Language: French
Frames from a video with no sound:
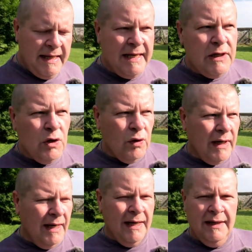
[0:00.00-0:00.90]
il y
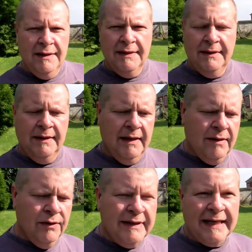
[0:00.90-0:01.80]
aura
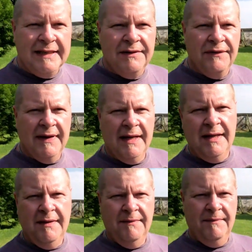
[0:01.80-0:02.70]
euh,
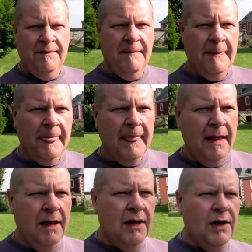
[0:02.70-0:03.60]
d'activer
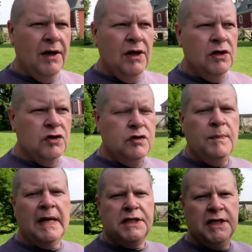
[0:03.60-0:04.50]
le
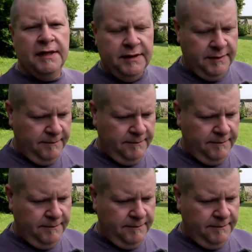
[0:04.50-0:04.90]
super chat.